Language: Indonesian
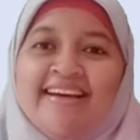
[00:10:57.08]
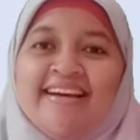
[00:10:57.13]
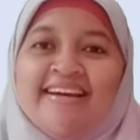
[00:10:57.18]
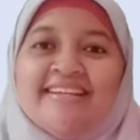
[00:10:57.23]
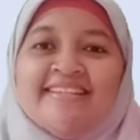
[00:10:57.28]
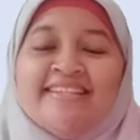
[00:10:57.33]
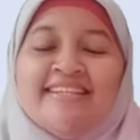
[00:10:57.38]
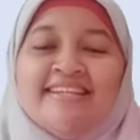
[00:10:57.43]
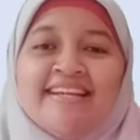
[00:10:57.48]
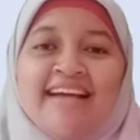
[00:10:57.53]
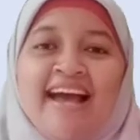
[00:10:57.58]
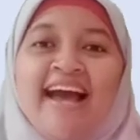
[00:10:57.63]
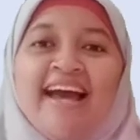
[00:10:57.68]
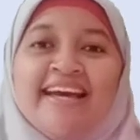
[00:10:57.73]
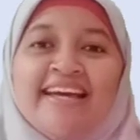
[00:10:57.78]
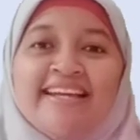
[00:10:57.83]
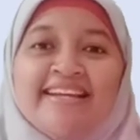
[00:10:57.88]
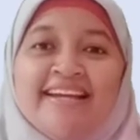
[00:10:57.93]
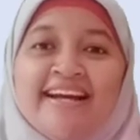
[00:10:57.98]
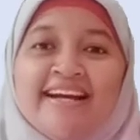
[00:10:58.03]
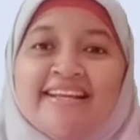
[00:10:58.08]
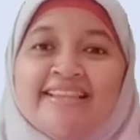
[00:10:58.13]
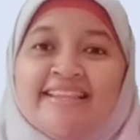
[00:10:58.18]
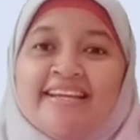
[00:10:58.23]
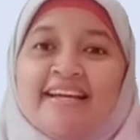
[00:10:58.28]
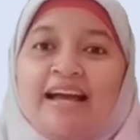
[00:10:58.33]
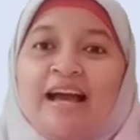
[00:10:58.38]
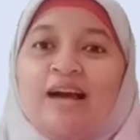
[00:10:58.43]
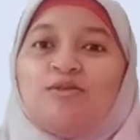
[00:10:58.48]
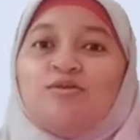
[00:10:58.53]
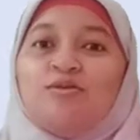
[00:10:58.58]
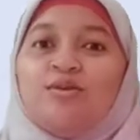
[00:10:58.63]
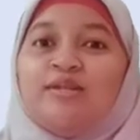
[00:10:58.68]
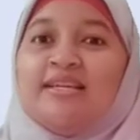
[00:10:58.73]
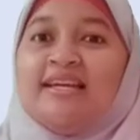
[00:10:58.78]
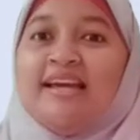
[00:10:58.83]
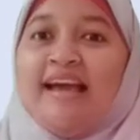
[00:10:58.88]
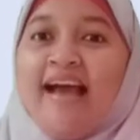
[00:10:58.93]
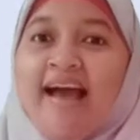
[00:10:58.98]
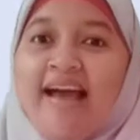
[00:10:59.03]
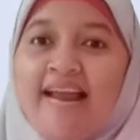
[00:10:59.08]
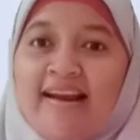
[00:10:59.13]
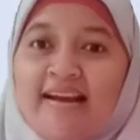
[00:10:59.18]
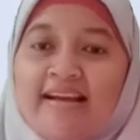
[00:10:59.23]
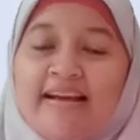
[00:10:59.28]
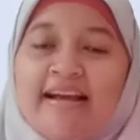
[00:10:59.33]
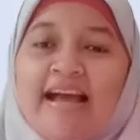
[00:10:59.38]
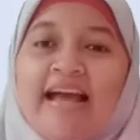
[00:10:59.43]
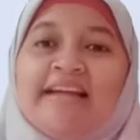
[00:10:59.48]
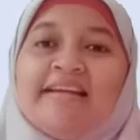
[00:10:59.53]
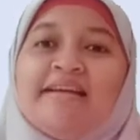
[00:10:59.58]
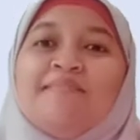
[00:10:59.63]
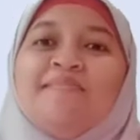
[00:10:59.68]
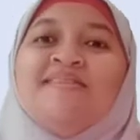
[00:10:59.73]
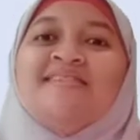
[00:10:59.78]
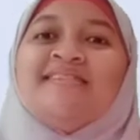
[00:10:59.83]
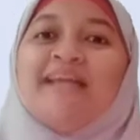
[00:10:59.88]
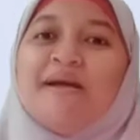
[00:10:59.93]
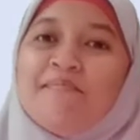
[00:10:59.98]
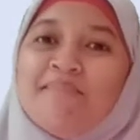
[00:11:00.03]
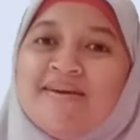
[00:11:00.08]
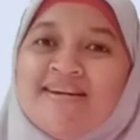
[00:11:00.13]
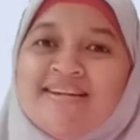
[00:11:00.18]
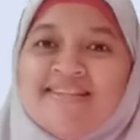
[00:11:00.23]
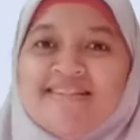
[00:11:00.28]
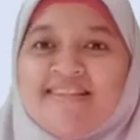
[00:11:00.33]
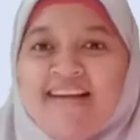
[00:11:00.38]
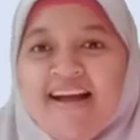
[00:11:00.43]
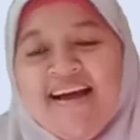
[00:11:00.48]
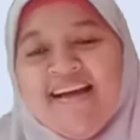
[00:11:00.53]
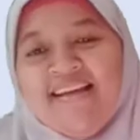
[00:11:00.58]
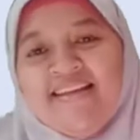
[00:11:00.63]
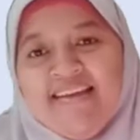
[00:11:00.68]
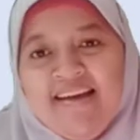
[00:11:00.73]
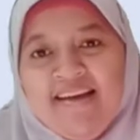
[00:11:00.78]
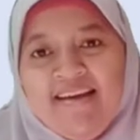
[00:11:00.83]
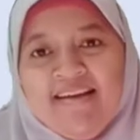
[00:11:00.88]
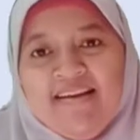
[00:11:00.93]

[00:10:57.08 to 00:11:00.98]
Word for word: sehingga akhirnya ketika ujian kalian bisa mengerjakannya.